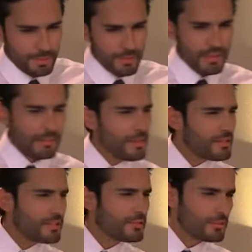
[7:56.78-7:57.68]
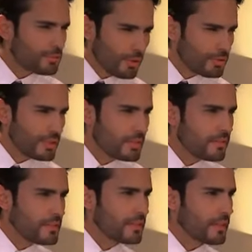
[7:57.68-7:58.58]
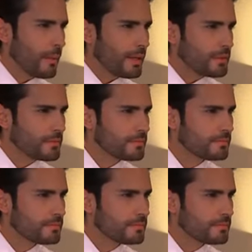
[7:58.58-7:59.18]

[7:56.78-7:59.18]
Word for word: ¿Por qué me haces todo tan difícil, Navarro?